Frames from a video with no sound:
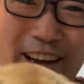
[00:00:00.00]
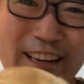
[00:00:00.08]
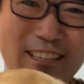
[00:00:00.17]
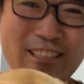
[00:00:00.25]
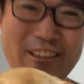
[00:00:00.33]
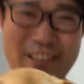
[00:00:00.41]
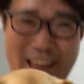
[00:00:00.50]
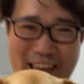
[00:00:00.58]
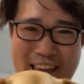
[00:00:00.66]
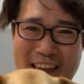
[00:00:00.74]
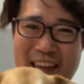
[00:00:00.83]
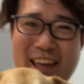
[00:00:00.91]
愛いですよ
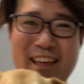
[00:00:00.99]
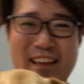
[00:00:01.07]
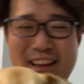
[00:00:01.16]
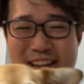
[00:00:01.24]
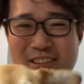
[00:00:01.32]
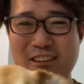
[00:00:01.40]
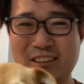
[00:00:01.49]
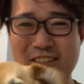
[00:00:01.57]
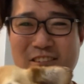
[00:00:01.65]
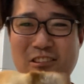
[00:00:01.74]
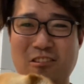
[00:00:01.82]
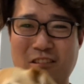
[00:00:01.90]
ね。とい
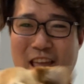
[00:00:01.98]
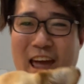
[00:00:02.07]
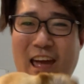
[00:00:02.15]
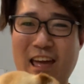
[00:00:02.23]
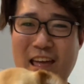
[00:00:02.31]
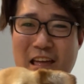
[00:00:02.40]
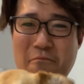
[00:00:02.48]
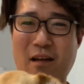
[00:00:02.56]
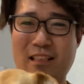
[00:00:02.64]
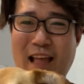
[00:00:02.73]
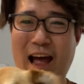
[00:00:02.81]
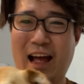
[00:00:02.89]
うことで、
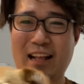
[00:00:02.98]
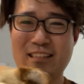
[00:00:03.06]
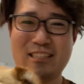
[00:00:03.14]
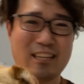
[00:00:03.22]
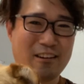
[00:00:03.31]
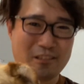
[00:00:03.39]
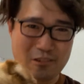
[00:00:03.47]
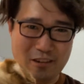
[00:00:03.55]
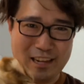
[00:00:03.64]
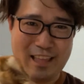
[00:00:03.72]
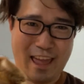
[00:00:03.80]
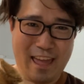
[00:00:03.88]
また次の動
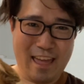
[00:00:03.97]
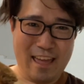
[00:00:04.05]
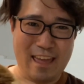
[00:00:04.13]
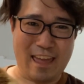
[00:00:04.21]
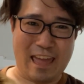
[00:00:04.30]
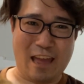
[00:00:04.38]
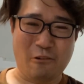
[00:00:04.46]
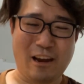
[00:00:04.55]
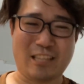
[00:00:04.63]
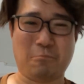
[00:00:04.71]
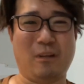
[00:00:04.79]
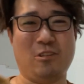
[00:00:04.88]
画で、えー、お
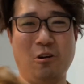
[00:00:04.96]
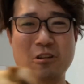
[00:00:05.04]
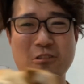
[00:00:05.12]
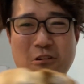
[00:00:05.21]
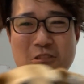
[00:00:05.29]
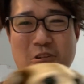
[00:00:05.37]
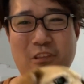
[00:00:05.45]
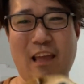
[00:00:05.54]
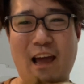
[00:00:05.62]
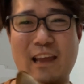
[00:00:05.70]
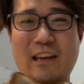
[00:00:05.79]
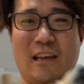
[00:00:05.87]
会いしましょう。そろそろね、
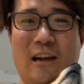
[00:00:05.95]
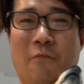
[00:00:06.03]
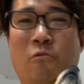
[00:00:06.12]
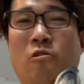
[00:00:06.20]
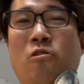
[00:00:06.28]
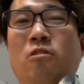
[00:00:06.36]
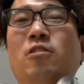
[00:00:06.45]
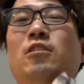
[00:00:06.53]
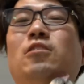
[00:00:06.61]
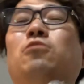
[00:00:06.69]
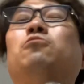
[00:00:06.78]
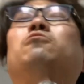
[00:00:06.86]
アイリーンがも
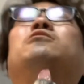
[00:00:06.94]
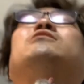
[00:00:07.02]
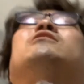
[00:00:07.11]
う保護施